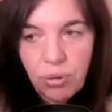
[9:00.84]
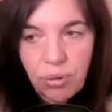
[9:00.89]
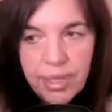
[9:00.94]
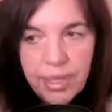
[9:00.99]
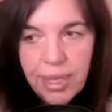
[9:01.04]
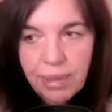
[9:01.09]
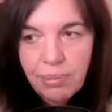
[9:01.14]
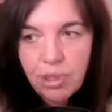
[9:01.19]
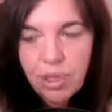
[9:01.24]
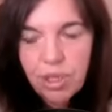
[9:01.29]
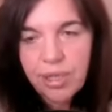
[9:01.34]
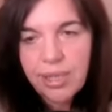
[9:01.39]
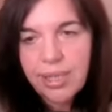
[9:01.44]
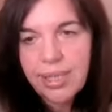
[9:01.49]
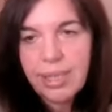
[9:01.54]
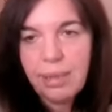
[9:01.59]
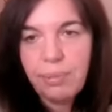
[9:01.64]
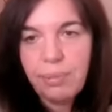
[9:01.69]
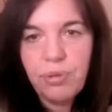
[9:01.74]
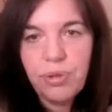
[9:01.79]
deuxième
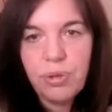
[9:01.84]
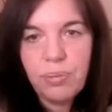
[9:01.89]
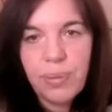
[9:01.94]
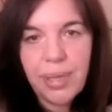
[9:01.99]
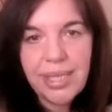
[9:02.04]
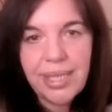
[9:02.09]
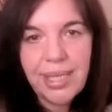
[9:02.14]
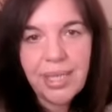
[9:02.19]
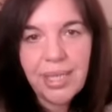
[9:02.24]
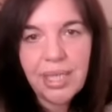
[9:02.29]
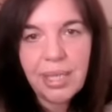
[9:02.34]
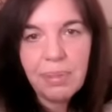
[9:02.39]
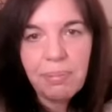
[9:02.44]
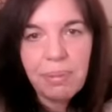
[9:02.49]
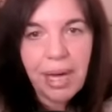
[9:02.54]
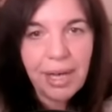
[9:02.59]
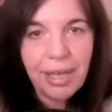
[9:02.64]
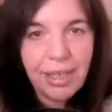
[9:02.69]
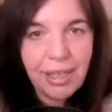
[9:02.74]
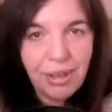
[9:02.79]
chose qui peut se passer, j'ai
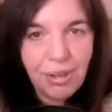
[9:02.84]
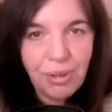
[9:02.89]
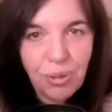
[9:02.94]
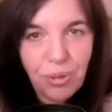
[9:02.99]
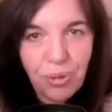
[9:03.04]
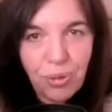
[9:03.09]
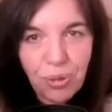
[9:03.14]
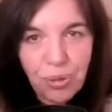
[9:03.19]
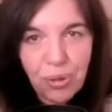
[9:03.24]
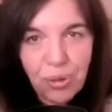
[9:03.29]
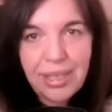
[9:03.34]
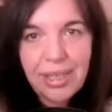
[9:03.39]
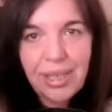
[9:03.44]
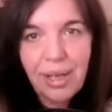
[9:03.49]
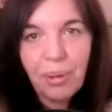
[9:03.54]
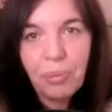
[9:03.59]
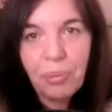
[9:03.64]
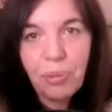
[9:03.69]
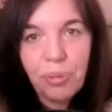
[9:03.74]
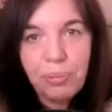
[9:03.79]
parlé du
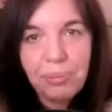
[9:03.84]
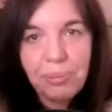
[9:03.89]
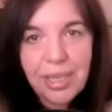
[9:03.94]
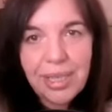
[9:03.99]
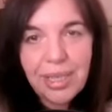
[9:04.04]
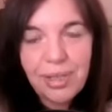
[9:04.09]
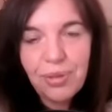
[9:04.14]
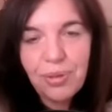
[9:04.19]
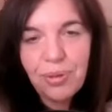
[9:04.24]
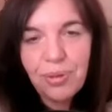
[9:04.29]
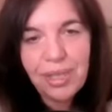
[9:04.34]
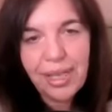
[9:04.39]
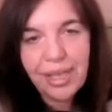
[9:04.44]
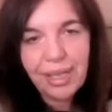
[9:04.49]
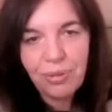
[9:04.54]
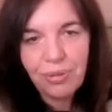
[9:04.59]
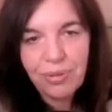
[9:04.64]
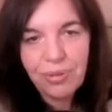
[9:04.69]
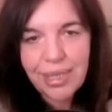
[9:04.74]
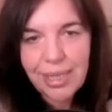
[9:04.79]
côté un peu
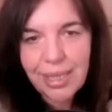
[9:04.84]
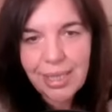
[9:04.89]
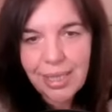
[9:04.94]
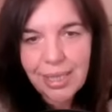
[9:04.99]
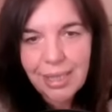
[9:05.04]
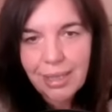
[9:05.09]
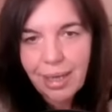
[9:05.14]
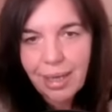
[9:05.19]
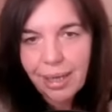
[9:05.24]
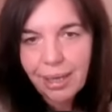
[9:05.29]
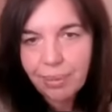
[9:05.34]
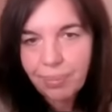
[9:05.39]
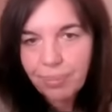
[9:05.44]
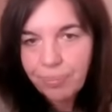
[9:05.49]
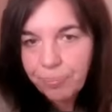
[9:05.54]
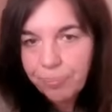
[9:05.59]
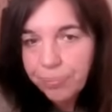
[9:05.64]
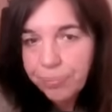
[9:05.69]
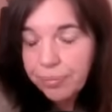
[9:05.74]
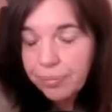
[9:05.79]
missionnaire du Sagittaire.